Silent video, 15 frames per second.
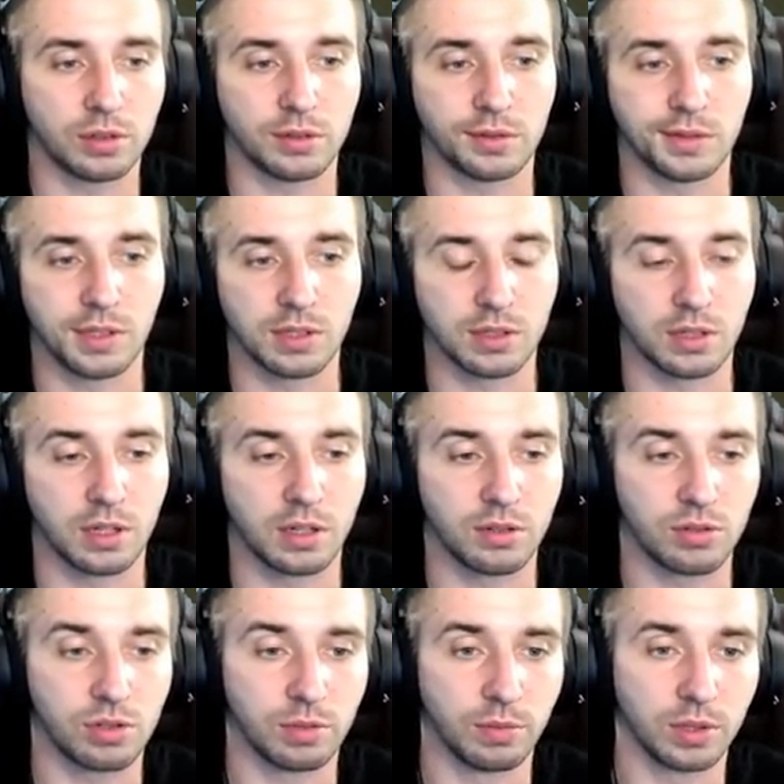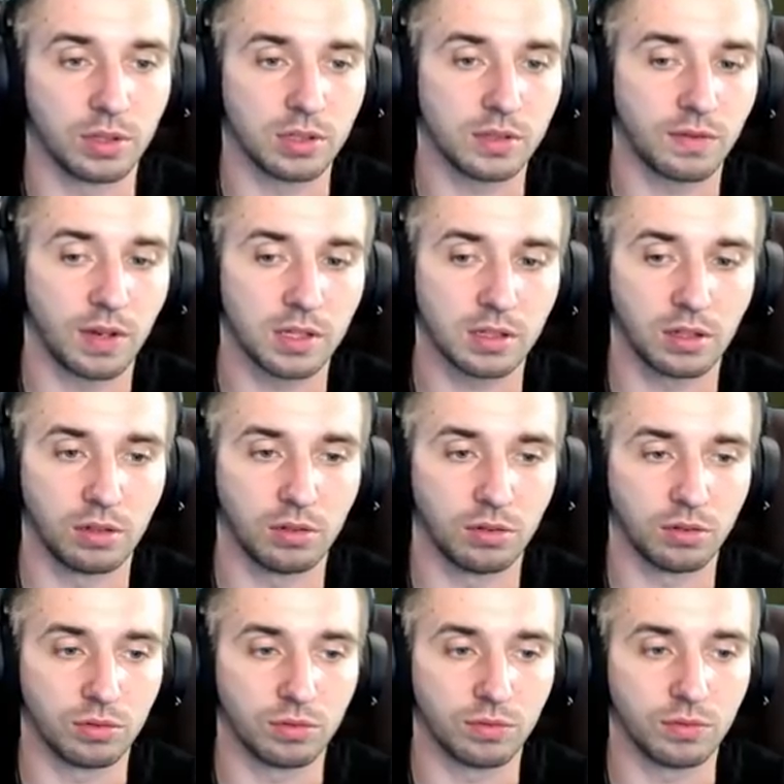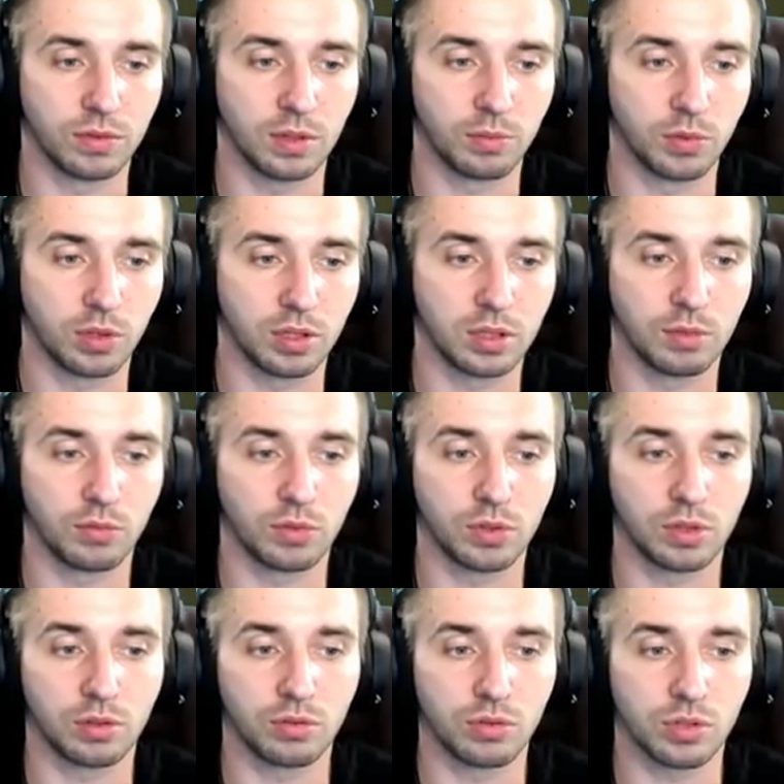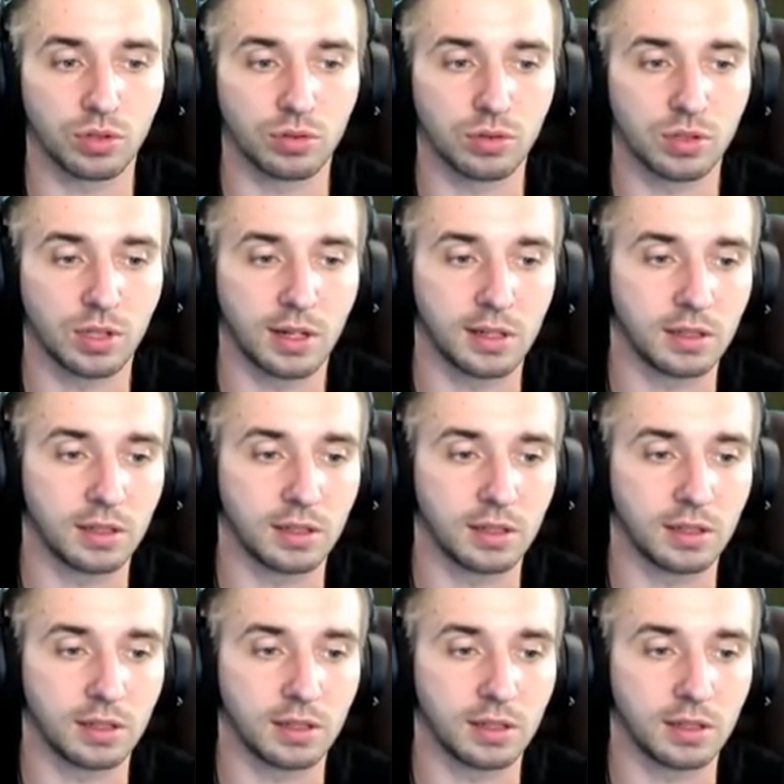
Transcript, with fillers: Не знаю, с чем это связано, но намного-намного хуже он стал.